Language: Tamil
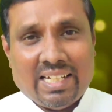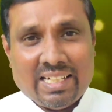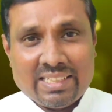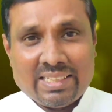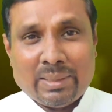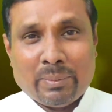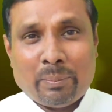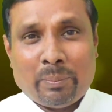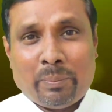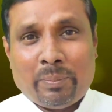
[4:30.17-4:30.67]

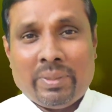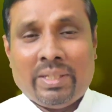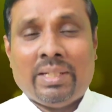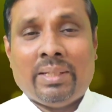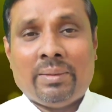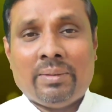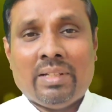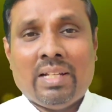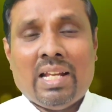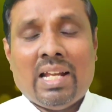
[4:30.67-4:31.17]
அந்த
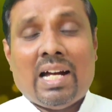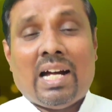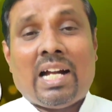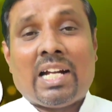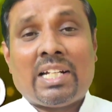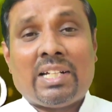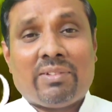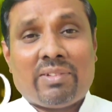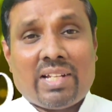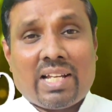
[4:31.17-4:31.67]
பெண்
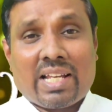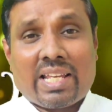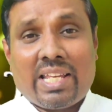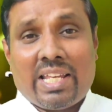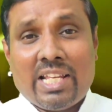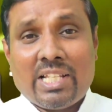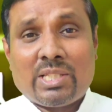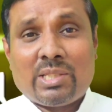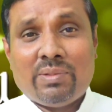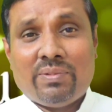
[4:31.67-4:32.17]

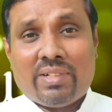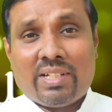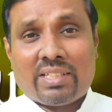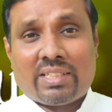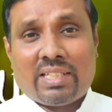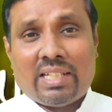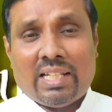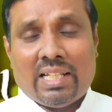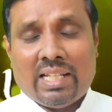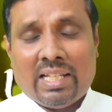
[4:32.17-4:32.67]
ஆண்டவராகிய
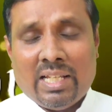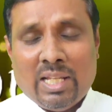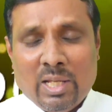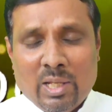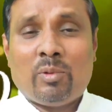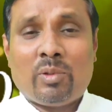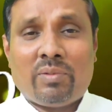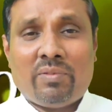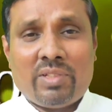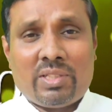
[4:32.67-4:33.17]
இயேசுவிடத்தில்
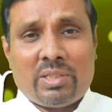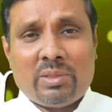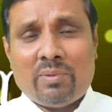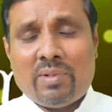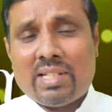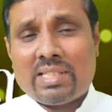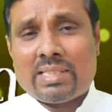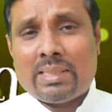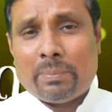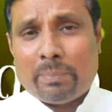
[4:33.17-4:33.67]
ஒரு
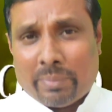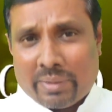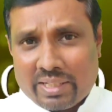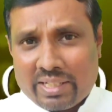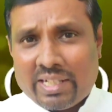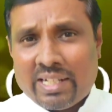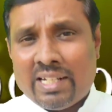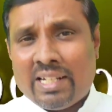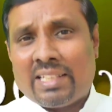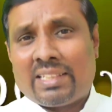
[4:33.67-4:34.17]
விசுவாச
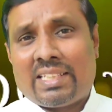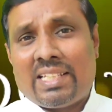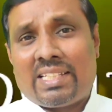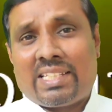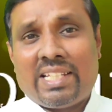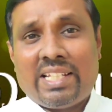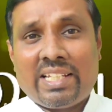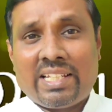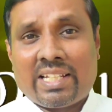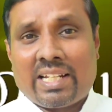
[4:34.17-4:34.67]
பிரகடனத்தை
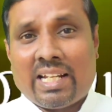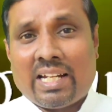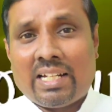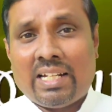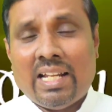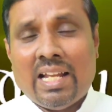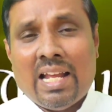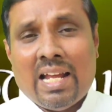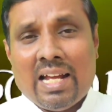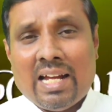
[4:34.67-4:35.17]
செய்கிறார்
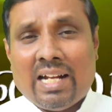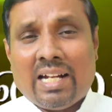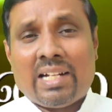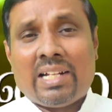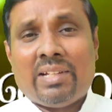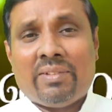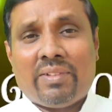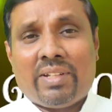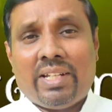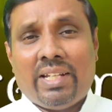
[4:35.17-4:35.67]

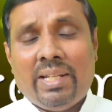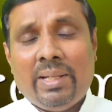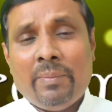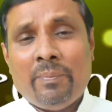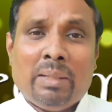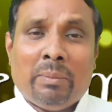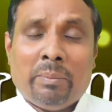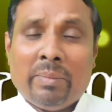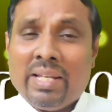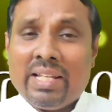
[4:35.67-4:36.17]
ஆண்டவரே
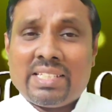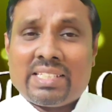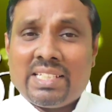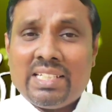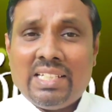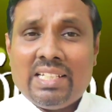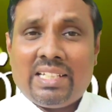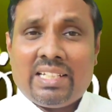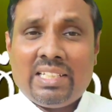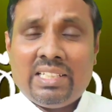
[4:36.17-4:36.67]

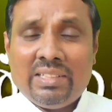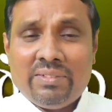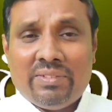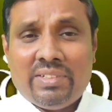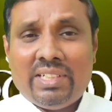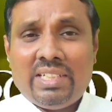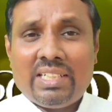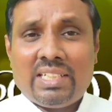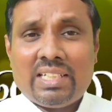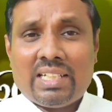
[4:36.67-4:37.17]
மேசையிலிருந்து
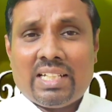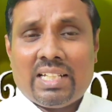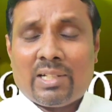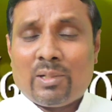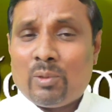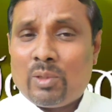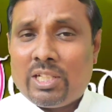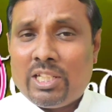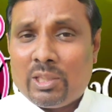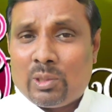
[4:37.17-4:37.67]
விழுகிற
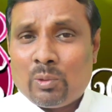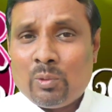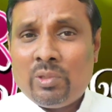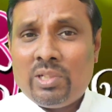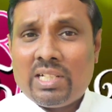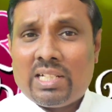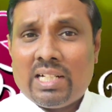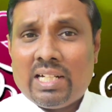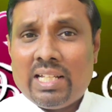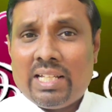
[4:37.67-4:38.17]
ரொட்டி
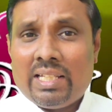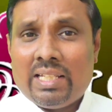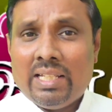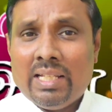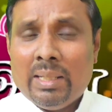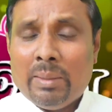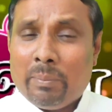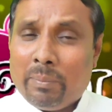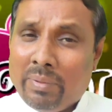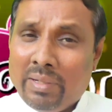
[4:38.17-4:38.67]
துண்டுகளை
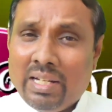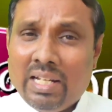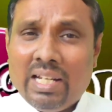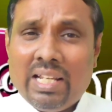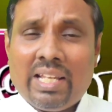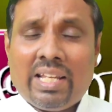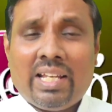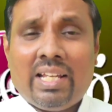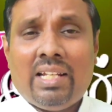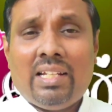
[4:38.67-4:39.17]

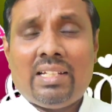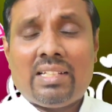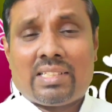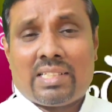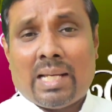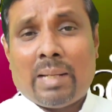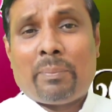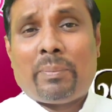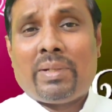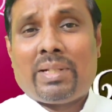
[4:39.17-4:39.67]
பிள்ளைகள்
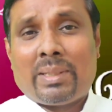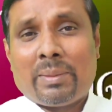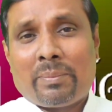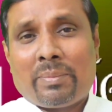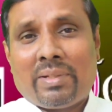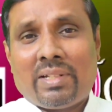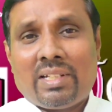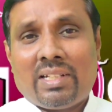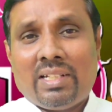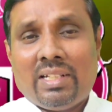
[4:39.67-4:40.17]
சாப்பிட்ட
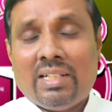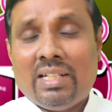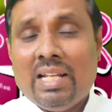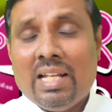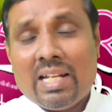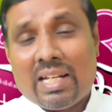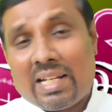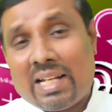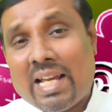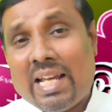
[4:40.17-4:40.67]
பிறகு
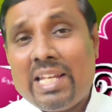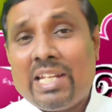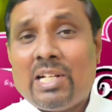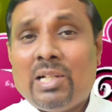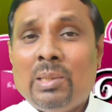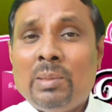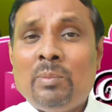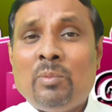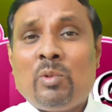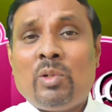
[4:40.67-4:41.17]

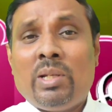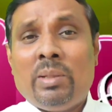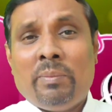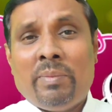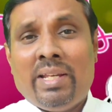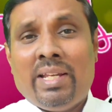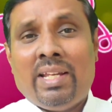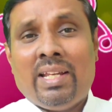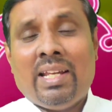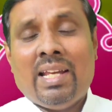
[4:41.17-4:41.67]
நாய்களும்
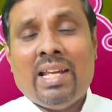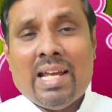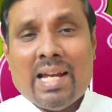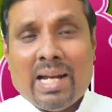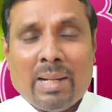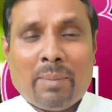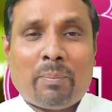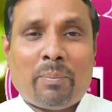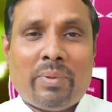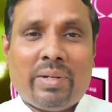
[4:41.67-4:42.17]
ஒன்றுமே
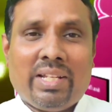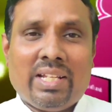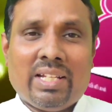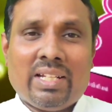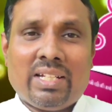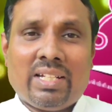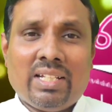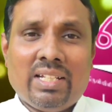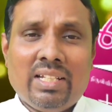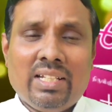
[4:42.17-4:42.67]
அப்படி
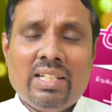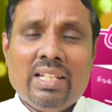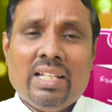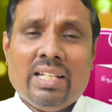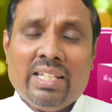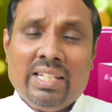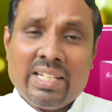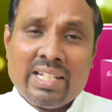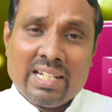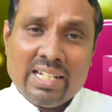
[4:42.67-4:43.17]
என்று
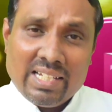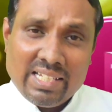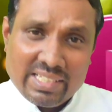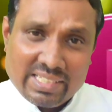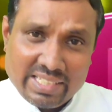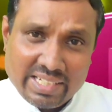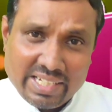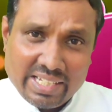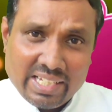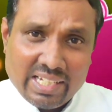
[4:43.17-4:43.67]
நீங்கள்
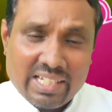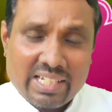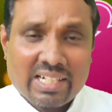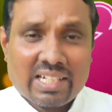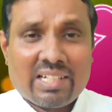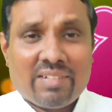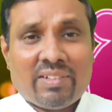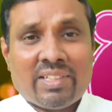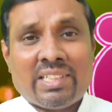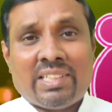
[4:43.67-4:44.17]

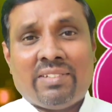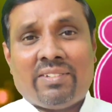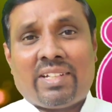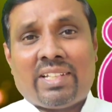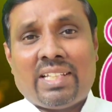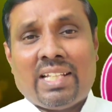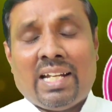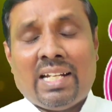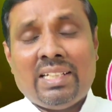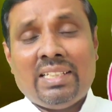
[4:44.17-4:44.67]
இஸ்ரேலருக்கு
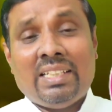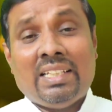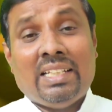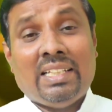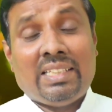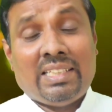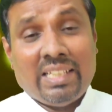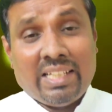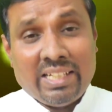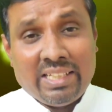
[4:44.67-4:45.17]
வந்தவர்தான்
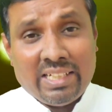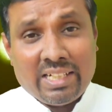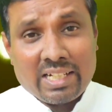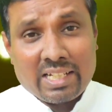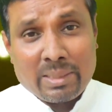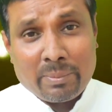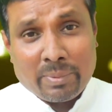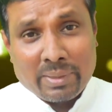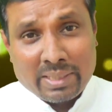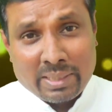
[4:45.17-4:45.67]

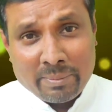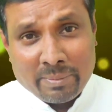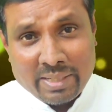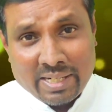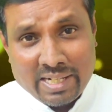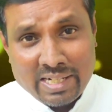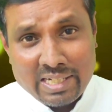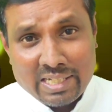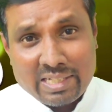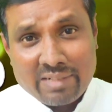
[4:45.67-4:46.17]
தேர்ந்தெடுக்கப்பட்ட
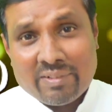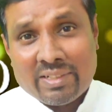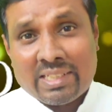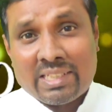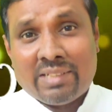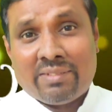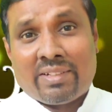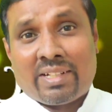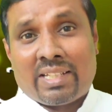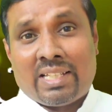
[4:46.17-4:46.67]
மக்களுக்கு
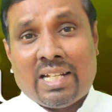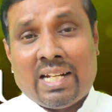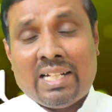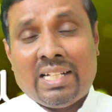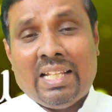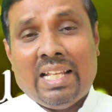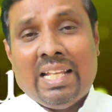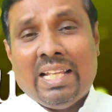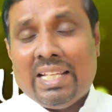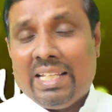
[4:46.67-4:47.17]
வந்தவர்தான்
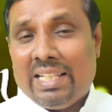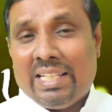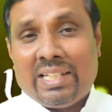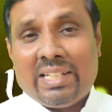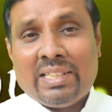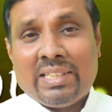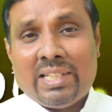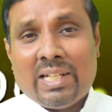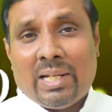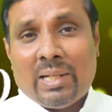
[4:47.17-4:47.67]

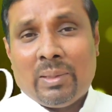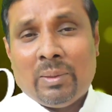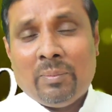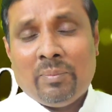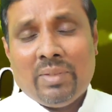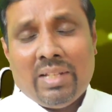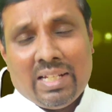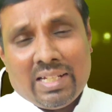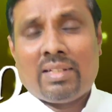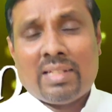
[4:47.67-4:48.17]
இருந்தாலும்
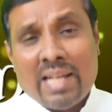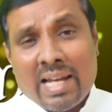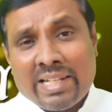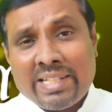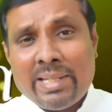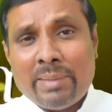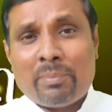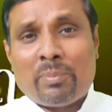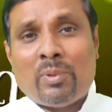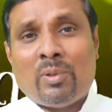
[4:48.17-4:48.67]

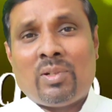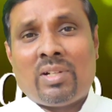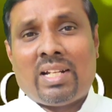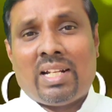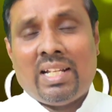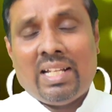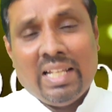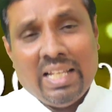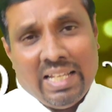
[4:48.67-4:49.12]
நாயை போன்ற